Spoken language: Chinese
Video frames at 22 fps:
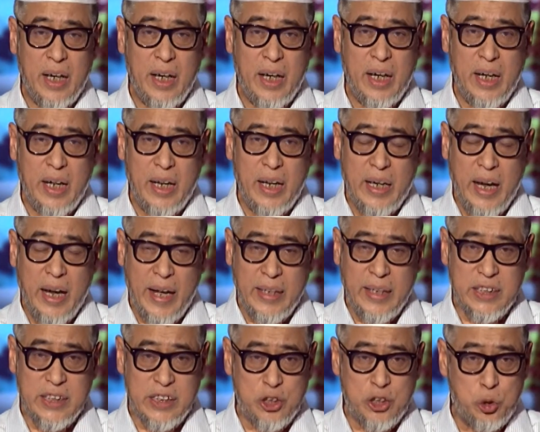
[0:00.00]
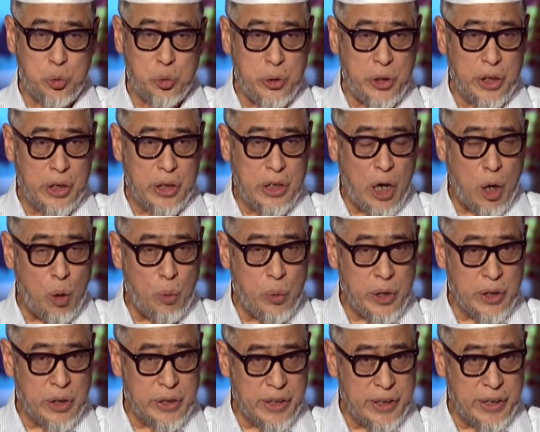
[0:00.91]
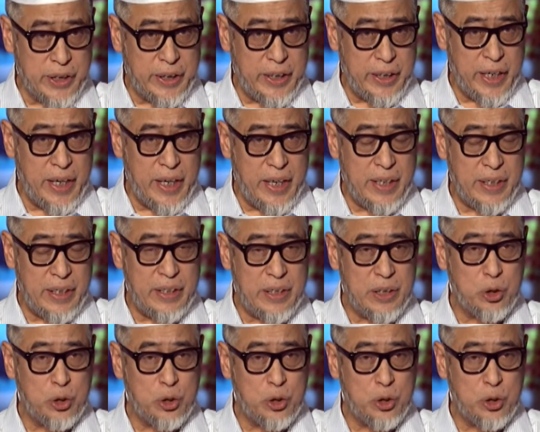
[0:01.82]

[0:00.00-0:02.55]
呃，来自最高一层天，